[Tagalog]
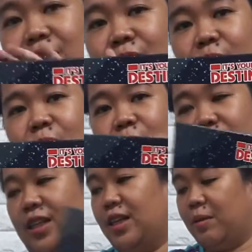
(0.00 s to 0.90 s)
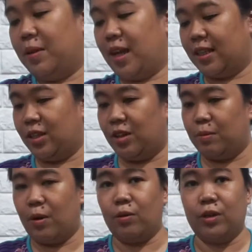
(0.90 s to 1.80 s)
So, tingnan naman natin yung
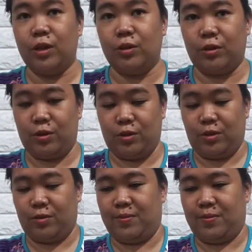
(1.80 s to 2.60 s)
iba kong in-order.